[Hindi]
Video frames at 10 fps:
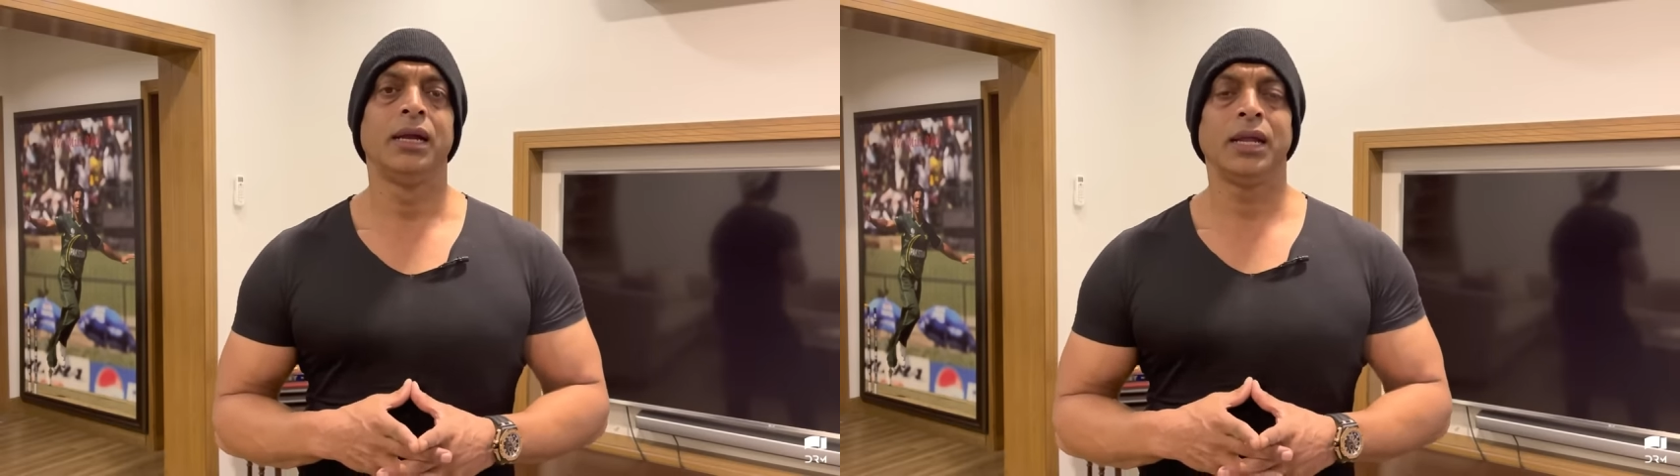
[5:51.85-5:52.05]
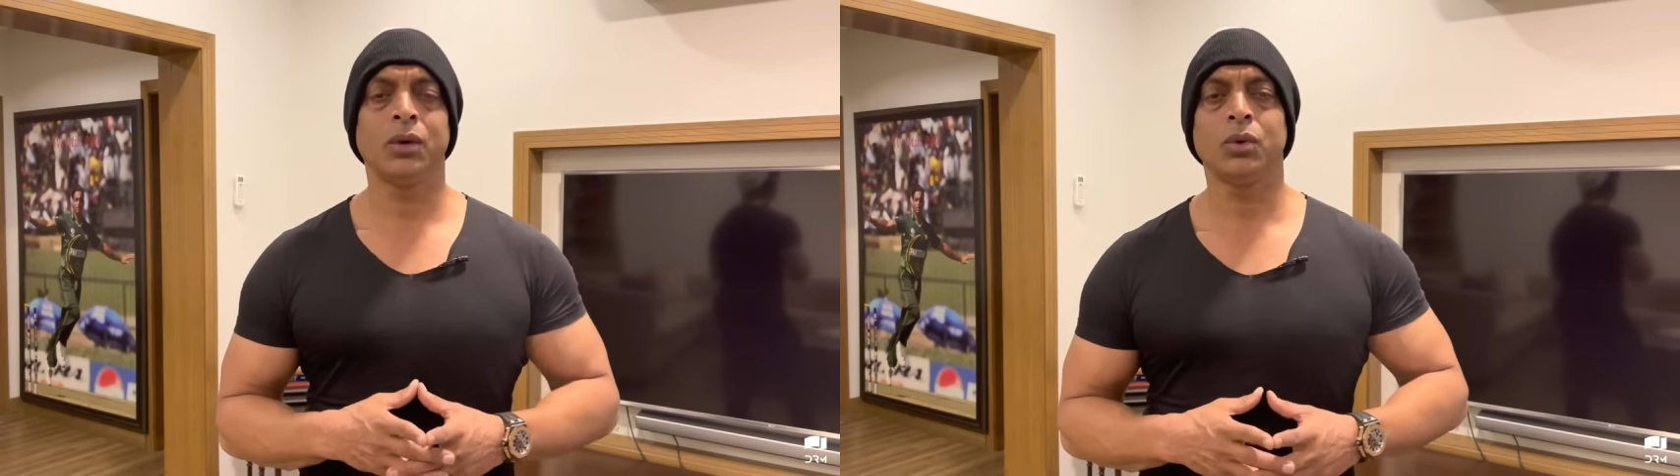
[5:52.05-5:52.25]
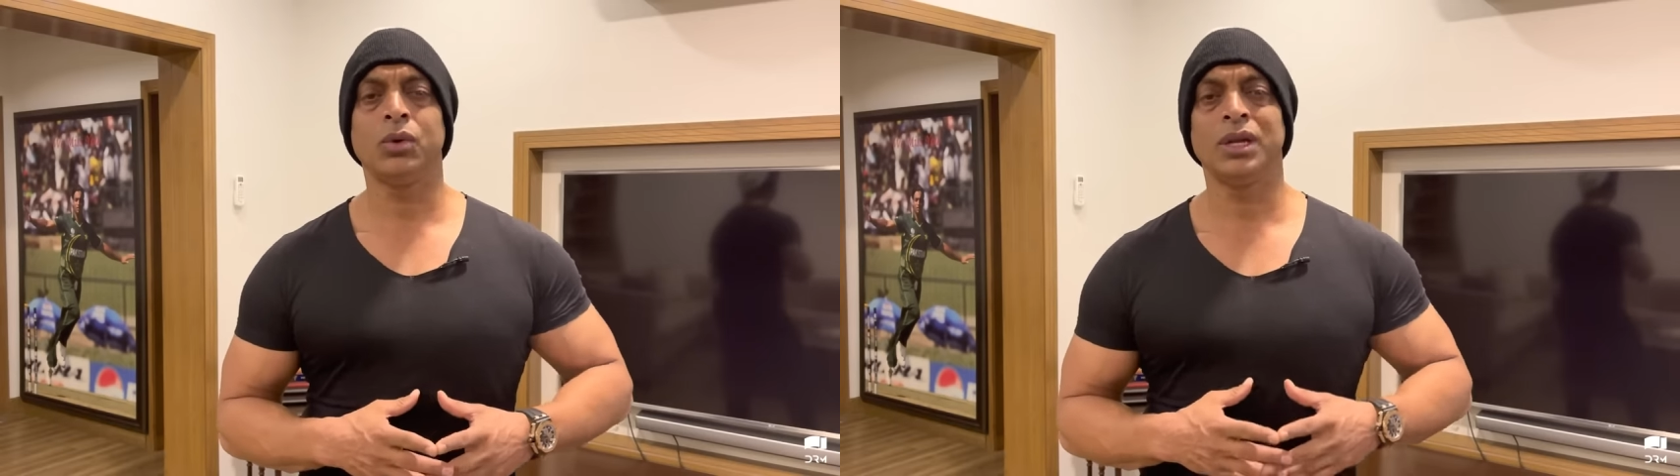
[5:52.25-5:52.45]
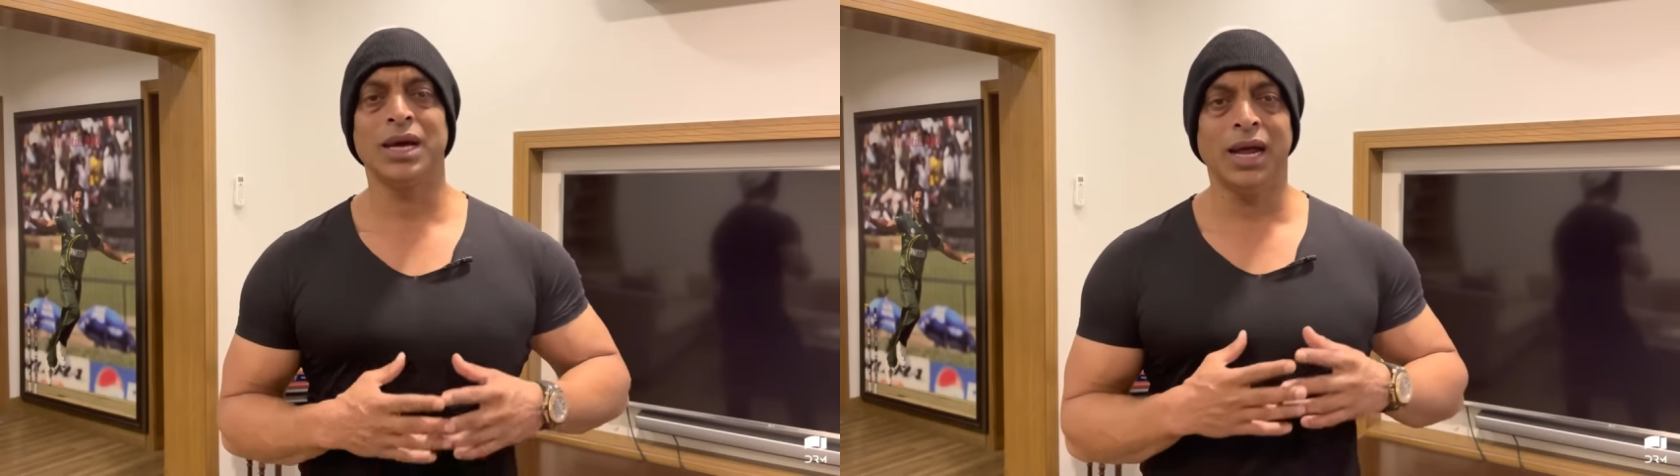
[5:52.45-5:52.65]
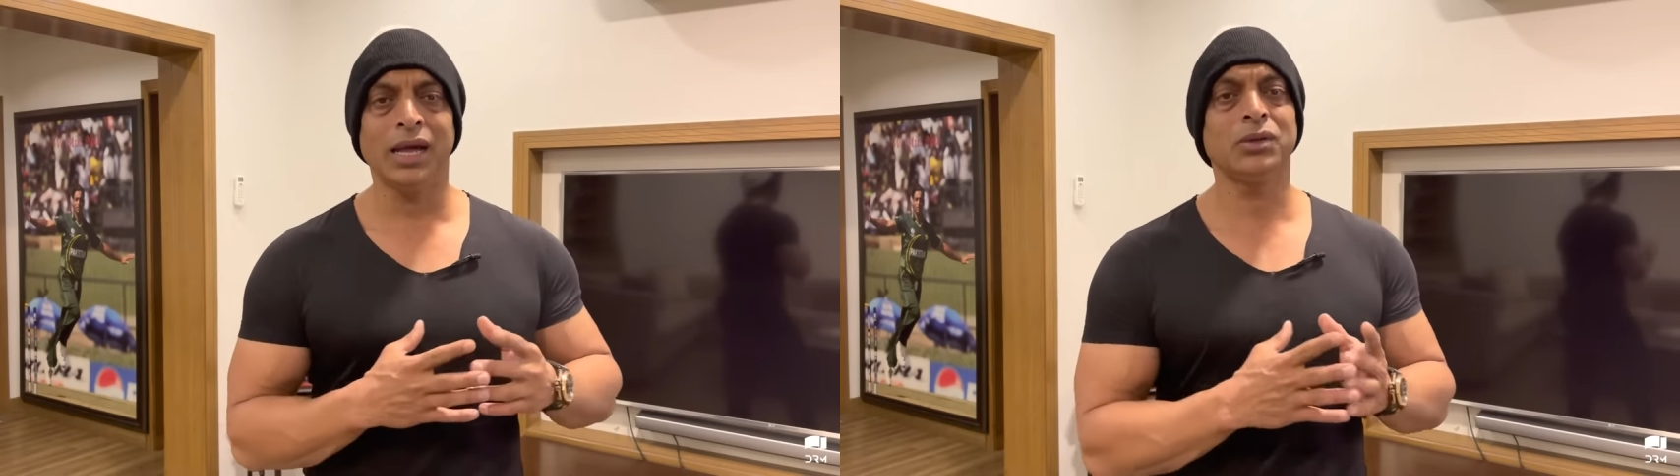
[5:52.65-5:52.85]
लेकिन उनको
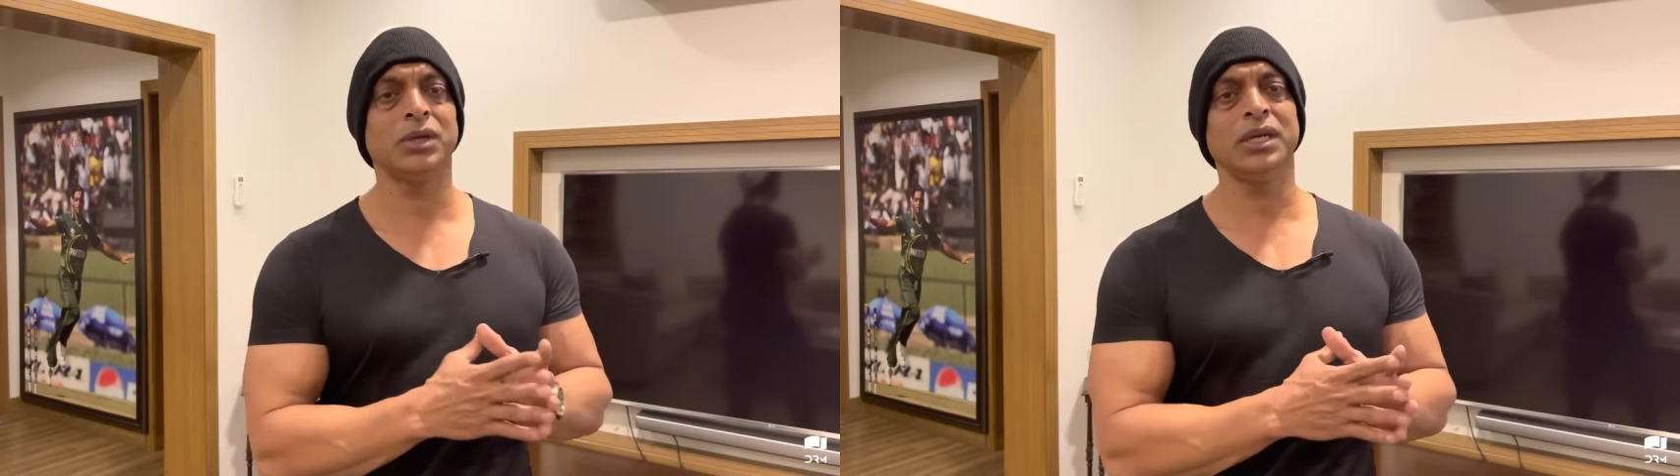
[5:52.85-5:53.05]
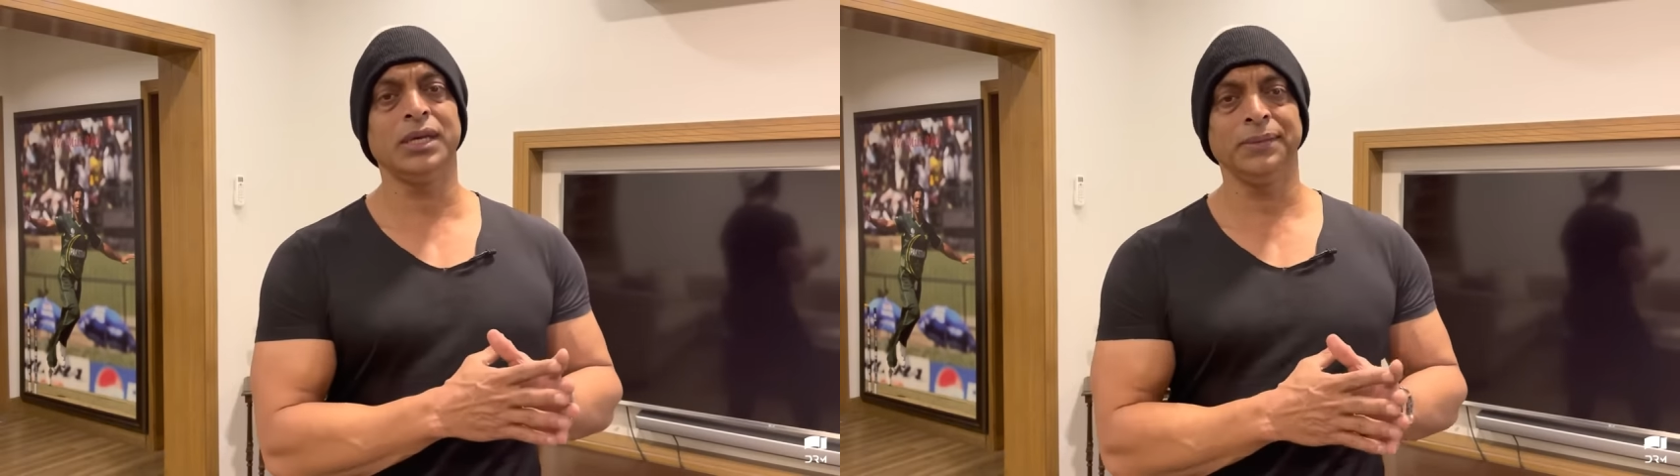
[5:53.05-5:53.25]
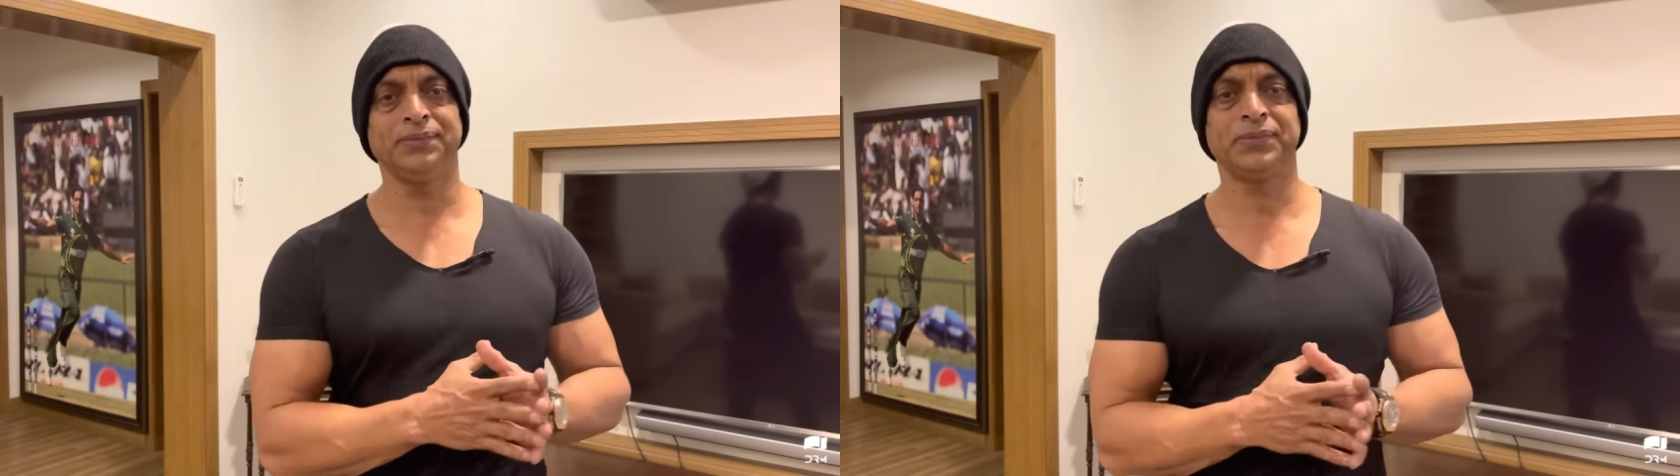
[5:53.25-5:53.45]
निकाला तो नहीं है